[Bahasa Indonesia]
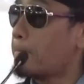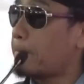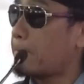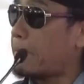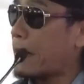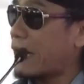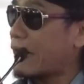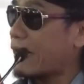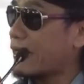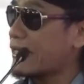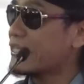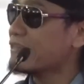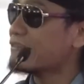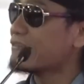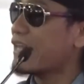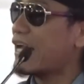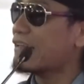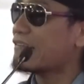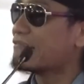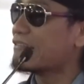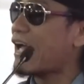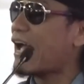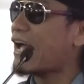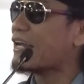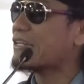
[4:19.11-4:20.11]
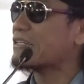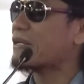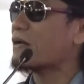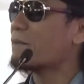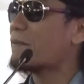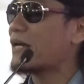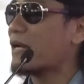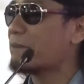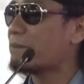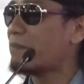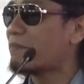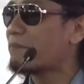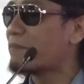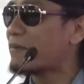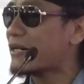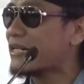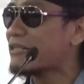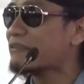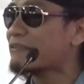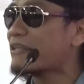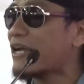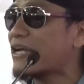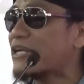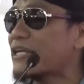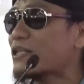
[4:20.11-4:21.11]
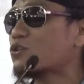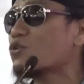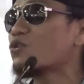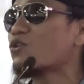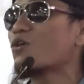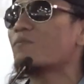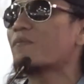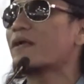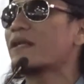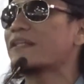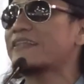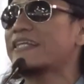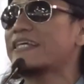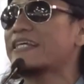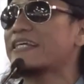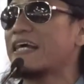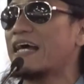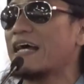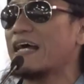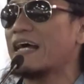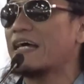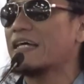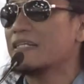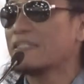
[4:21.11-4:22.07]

perintah taat kepada pemerintah itu nomor tiga